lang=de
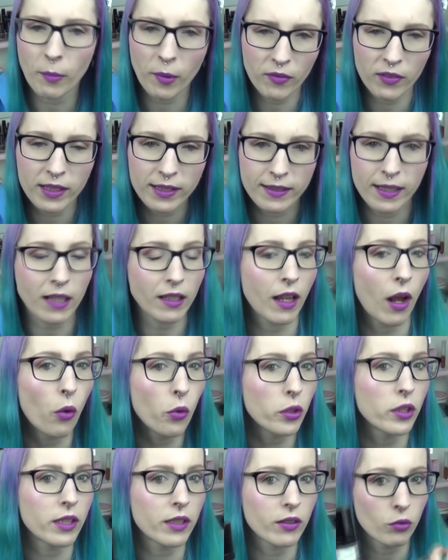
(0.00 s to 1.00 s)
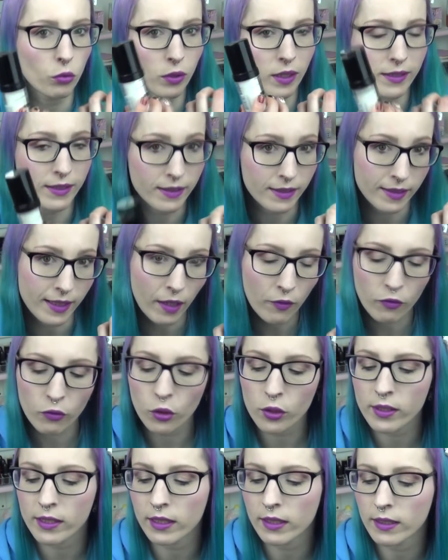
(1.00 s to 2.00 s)
aber wie gesagt auch nicht so, dass sie sehr
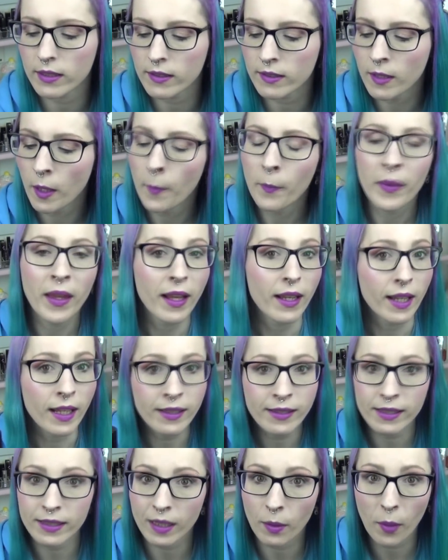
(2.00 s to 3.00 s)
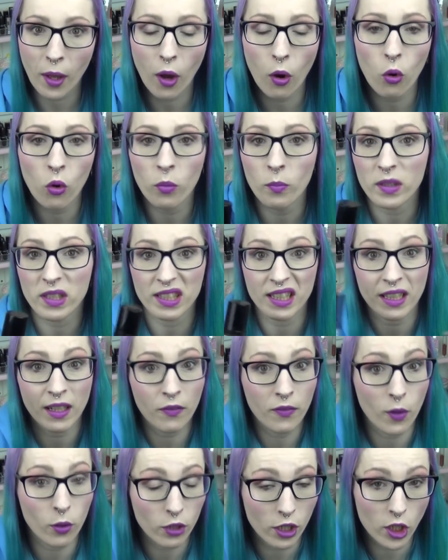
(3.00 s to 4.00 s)
flüssig ist. Lässt sich aber auch mit
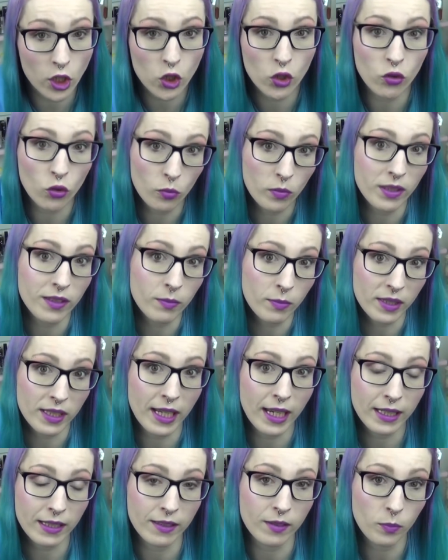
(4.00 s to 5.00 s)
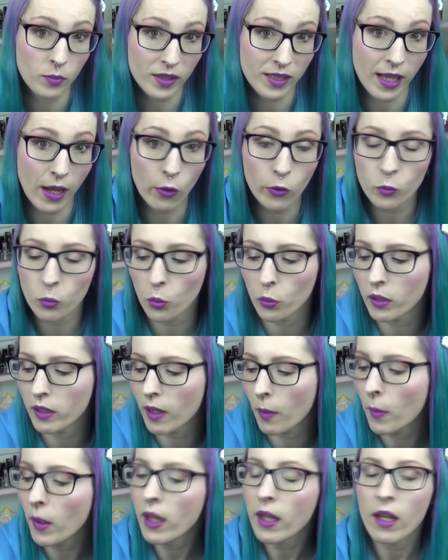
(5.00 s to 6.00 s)
jeder Foundation, zumindest mit der ich es bisher ausprobiert
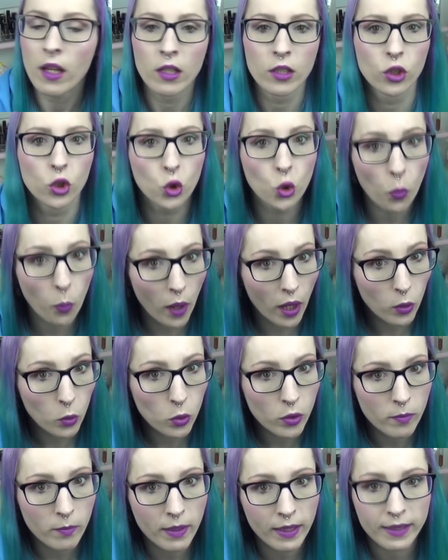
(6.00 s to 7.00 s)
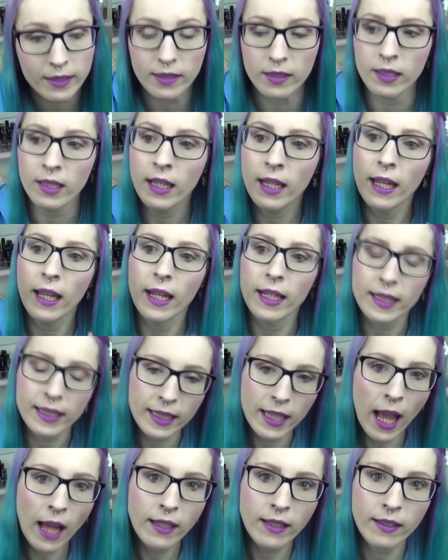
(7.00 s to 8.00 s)
habe, super gut mixen.
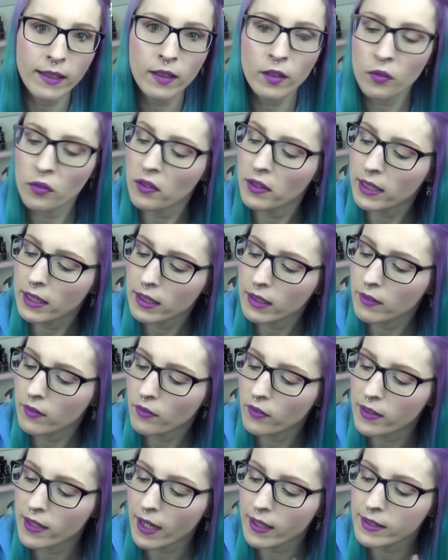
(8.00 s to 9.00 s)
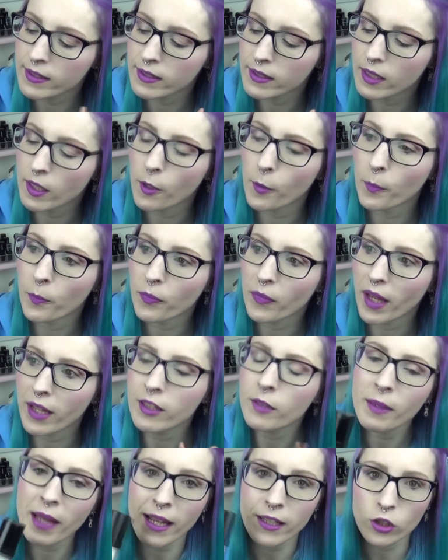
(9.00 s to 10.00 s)
Hier allerdings finde ich, das ähm,
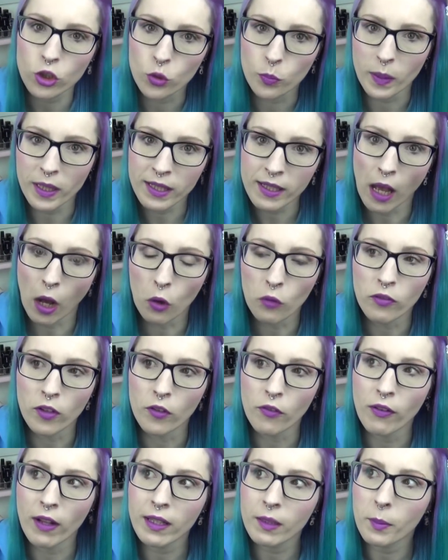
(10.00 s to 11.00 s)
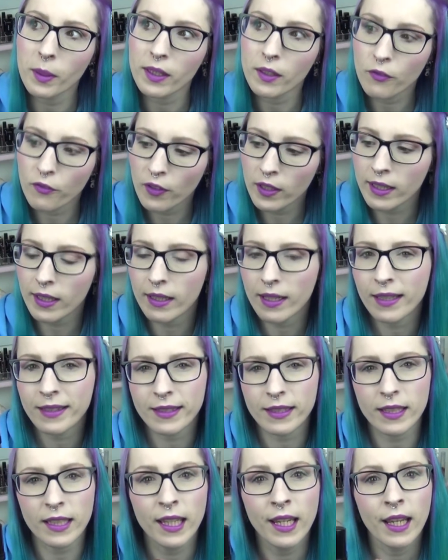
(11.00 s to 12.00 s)
ist mir erst später aufgefallen, aber ich finde,
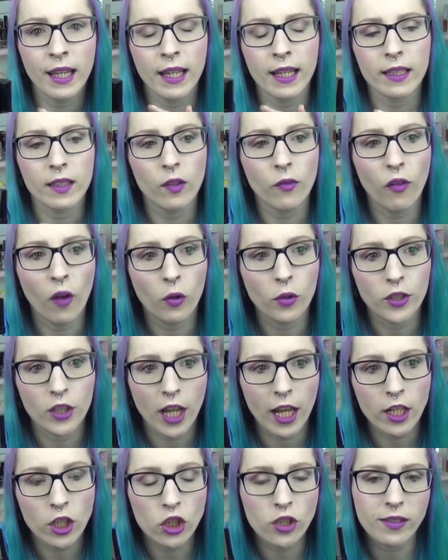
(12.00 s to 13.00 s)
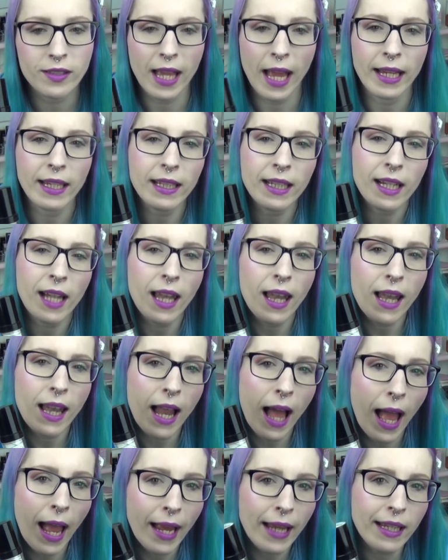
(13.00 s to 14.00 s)
dass sie die Foundations ein
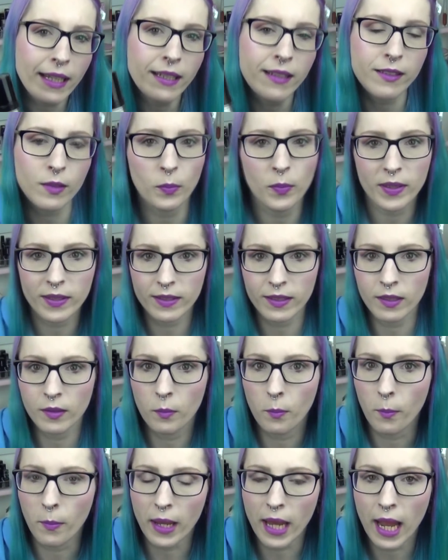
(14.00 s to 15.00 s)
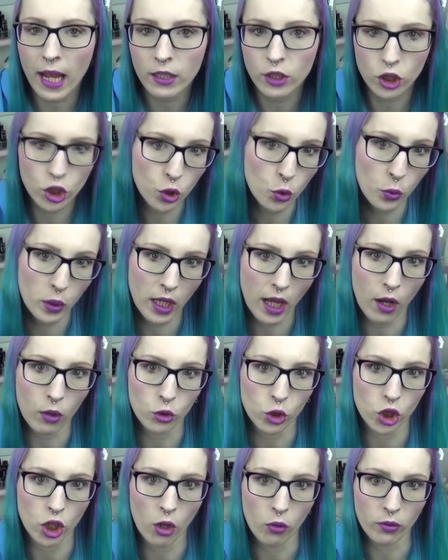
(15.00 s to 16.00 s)
kleines bisschen mehr dewy
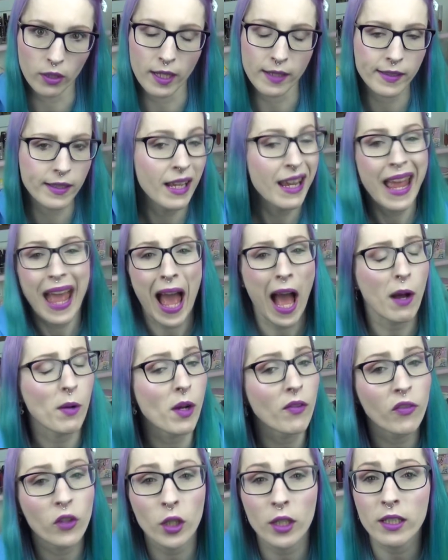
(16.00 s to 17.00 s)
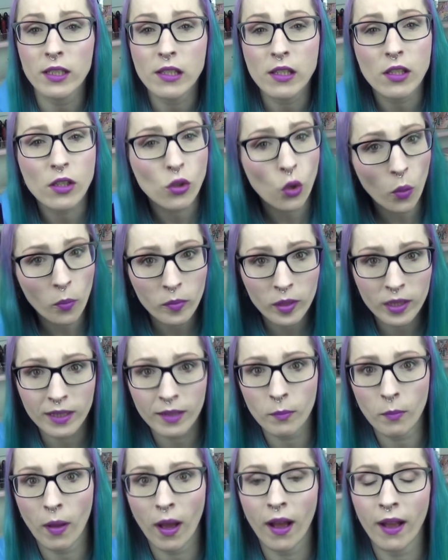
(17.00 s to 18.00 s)
ausschauen lässt. Aber wirklich so
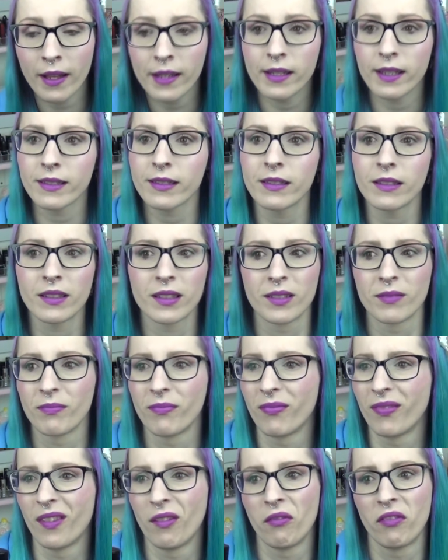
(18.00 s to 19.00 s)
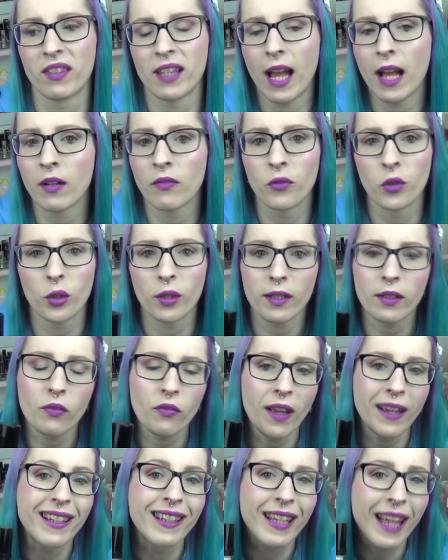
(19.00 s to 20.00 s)
minimal, dass ich sagen würde, das
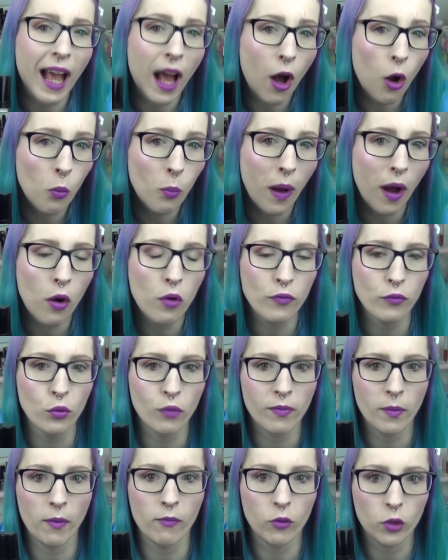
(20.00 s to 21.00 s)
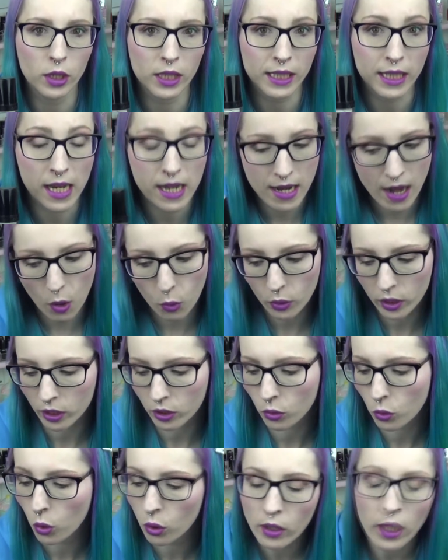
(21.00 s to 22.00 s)
fällt kaum auf, nur wenn man wirklich genau
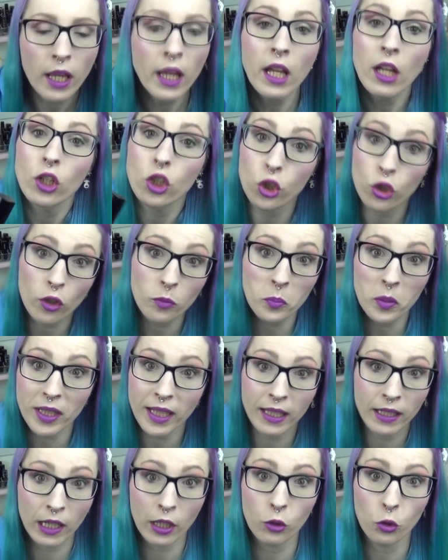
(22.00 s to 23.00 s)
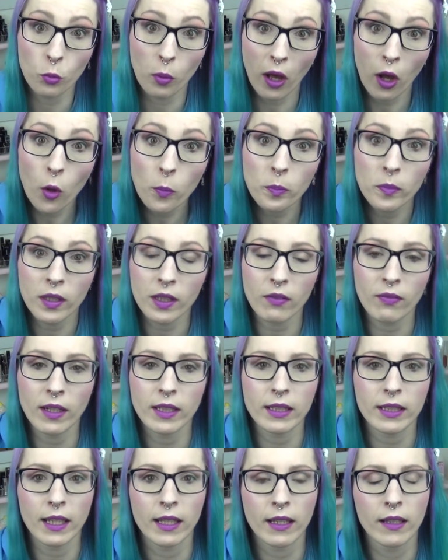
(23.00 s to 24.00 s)
hinguckt. Stört mich generell überhaupt nicht,
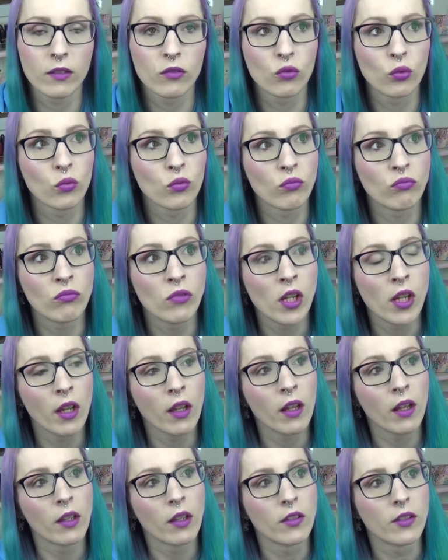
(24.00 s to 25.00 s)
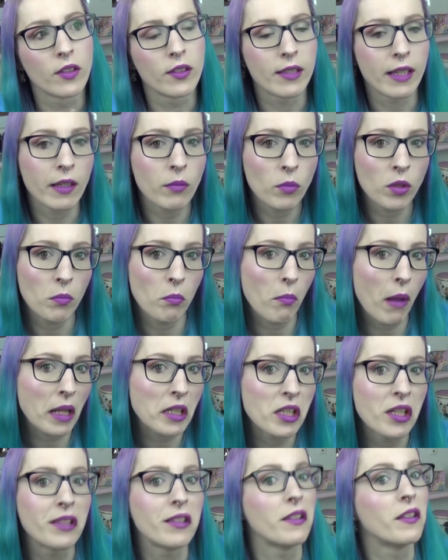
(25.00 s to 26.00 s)
weil ich ja so ein
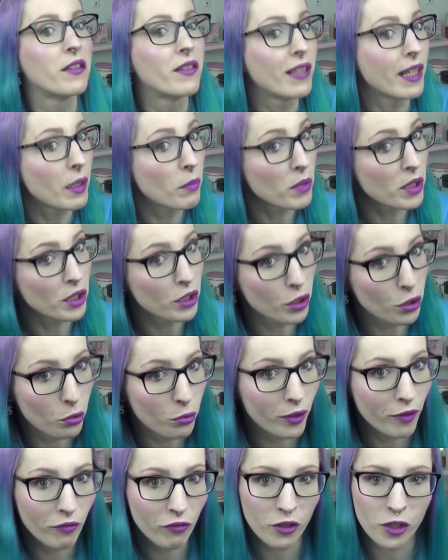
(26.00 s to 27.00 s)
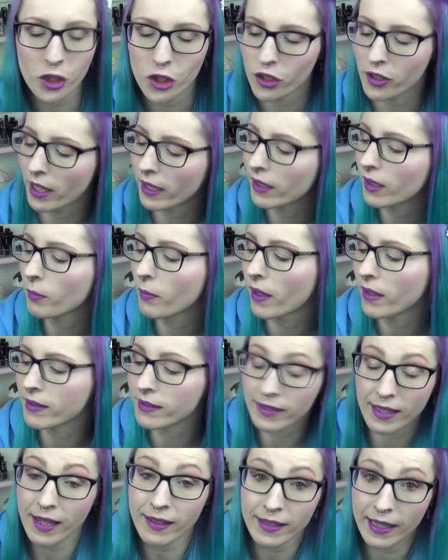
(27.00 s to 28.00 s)
semi-mattes, semi-dewy-Finish, sage ich mal,
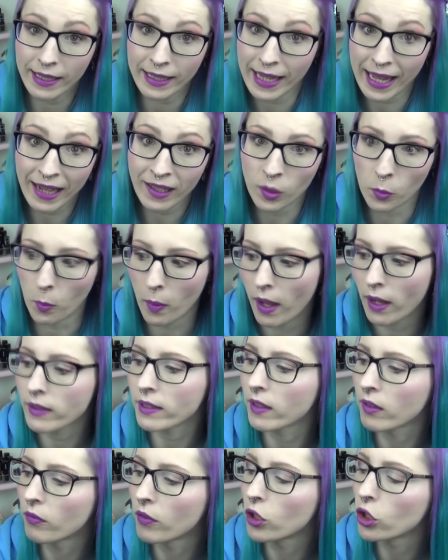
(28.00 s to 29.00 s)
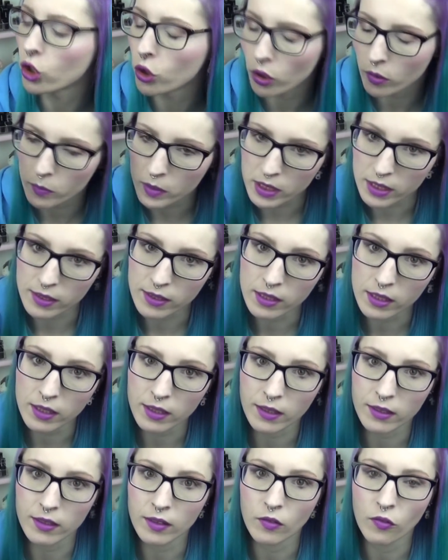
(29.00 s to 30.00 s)
sehr, sehr gerne mag. Deswegen stört mich das
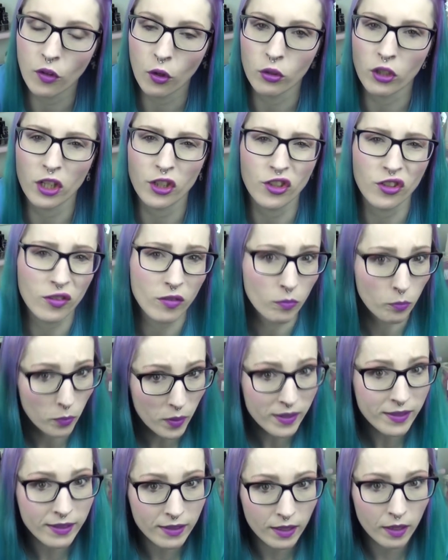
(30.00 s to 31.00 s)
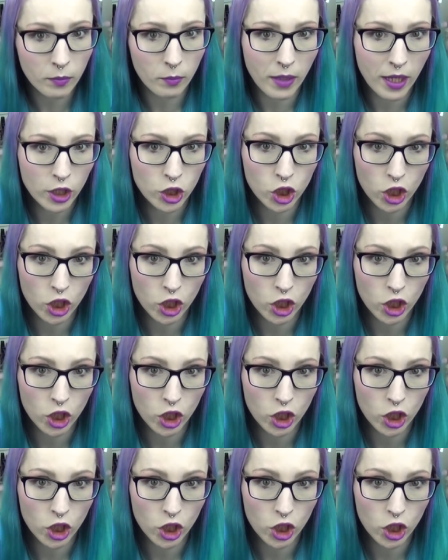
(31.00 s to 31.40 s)
nicht, dass die Foundations ein bisschen mehr